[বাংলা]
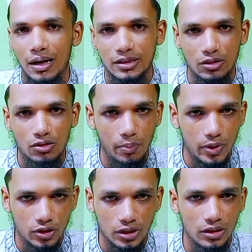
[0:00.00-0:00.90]
যেহেতু আপনি
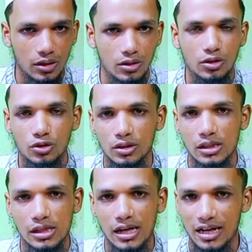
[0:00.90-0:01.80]
অশান্তিতে
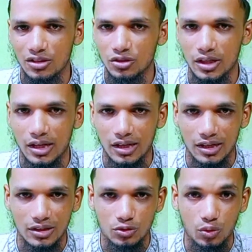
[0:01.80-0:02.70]
চলতেছেন আর একজনে
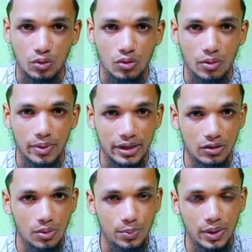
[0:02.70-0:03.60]
সুখ হবে এটা
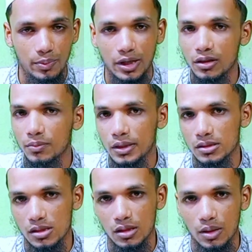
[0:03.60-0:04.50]
তো আপনি মেনে নিতে
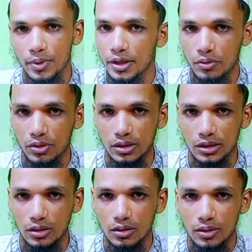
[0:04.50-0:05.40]
পারতেছেন না আপনি এটা করতে
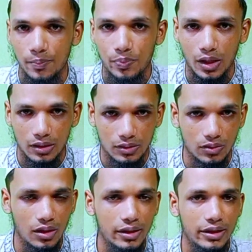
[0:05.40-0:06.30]
চান তো
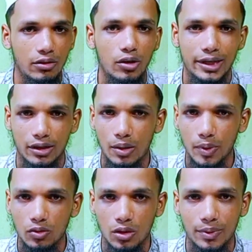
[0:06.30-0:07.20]
এটা এটা
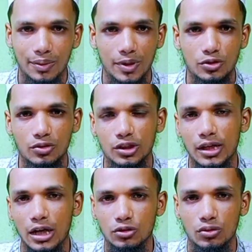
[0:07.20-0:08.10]
আপনি করবেন আপনার সংসারে
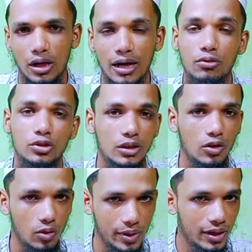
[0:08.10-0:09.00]
আসো আরও অশান্তি
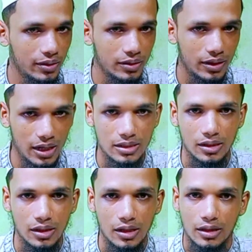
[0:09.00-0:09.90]
হবে ঠিক আছে
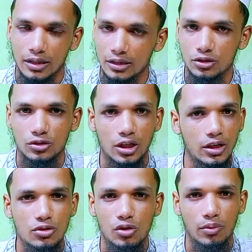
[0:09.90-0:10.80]
তাদের সংসারে
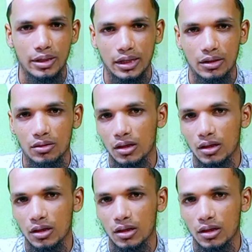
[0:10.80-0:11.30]
কিছুই হবে না কারণ